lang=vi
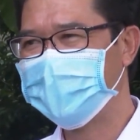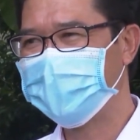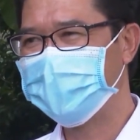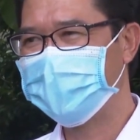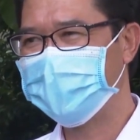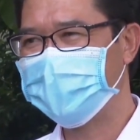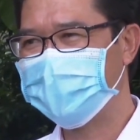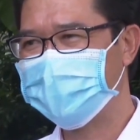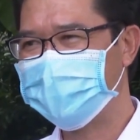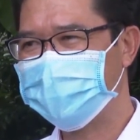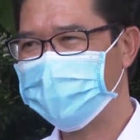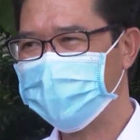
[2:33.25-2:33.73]

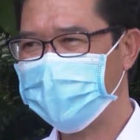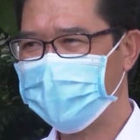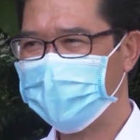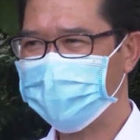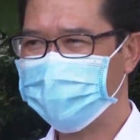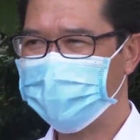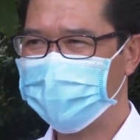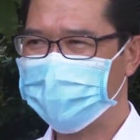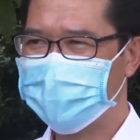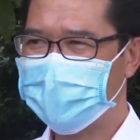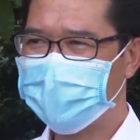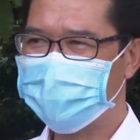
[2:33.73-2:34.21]
à, thực
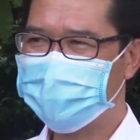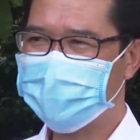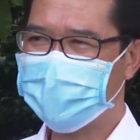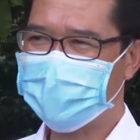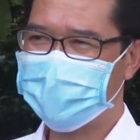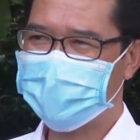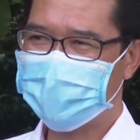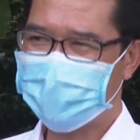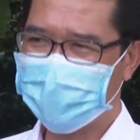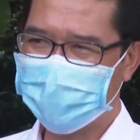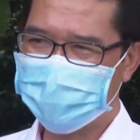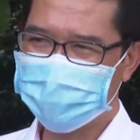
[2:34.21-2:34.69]
hiện phòng chống
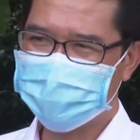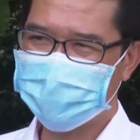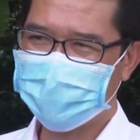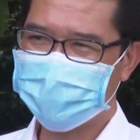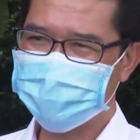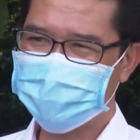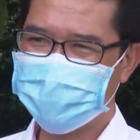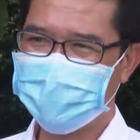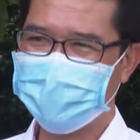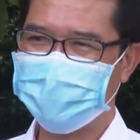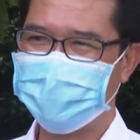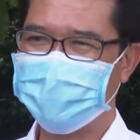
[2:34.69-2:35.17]
dịch chung
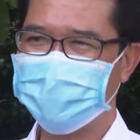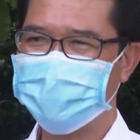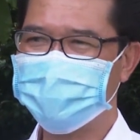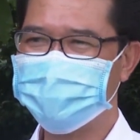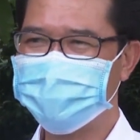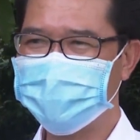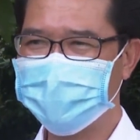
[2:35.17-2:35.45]
theo xã hội,